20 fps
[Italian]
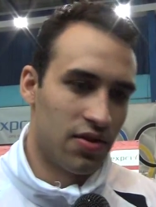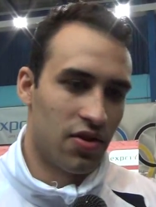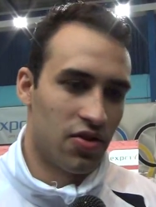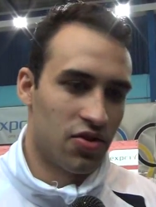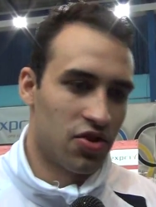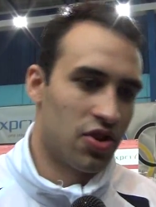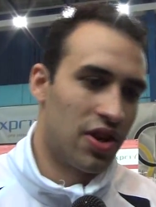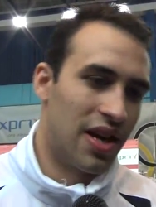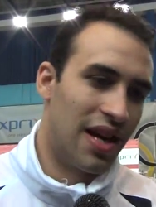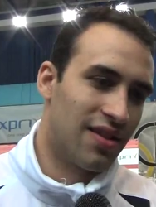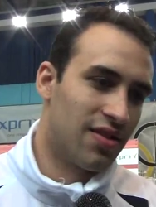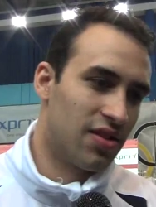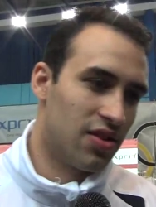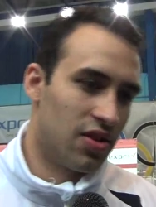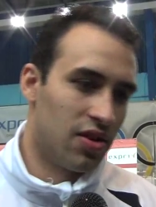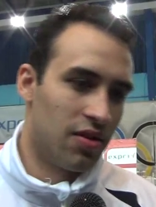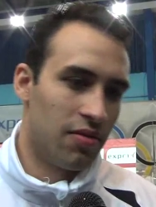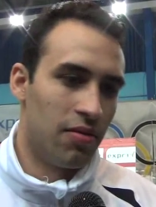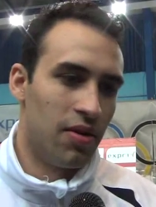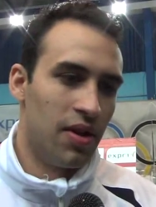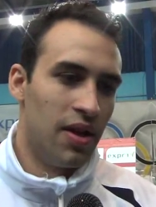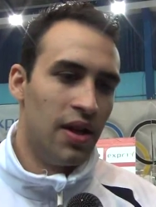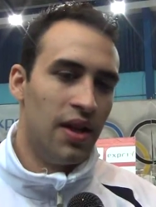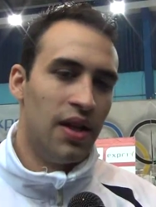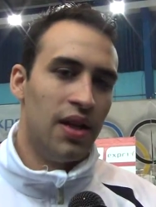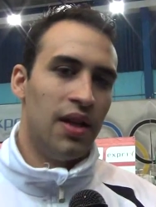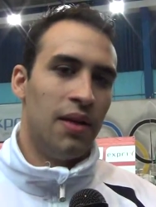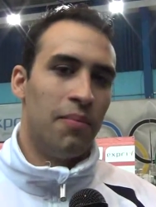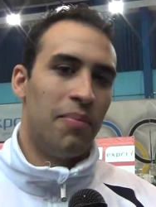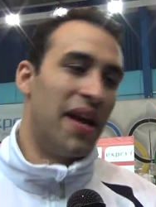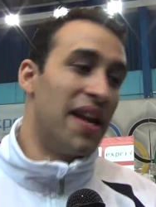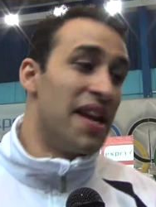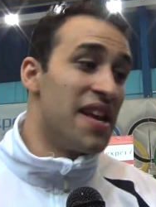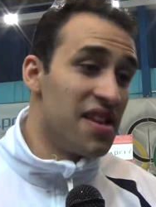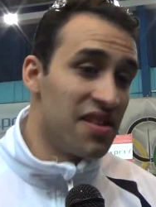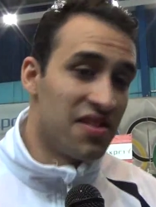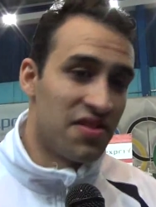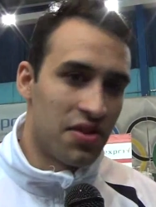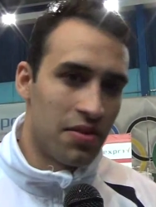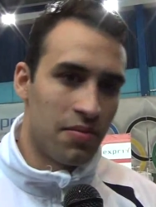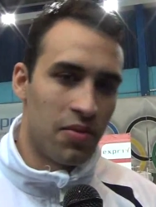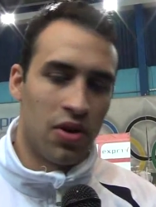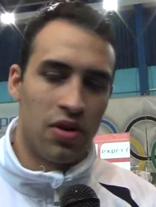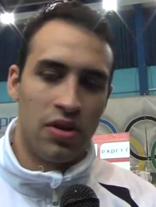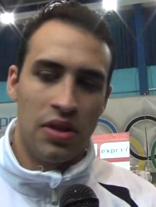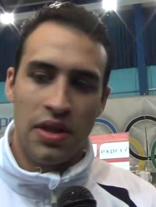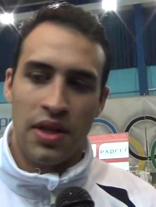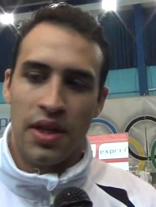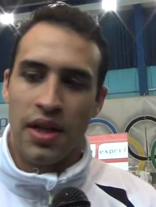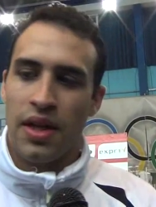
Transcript: non ho giocato benissimo